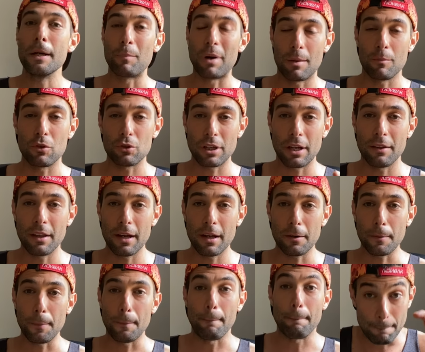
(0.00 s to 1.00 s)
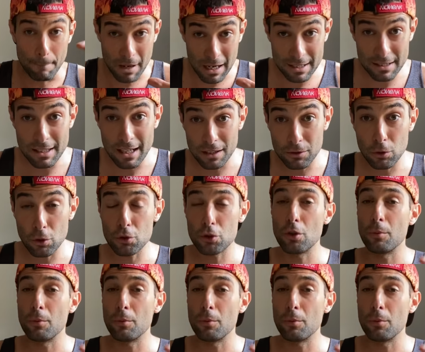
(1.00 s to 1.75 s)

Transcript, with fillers: vamos a dar más datos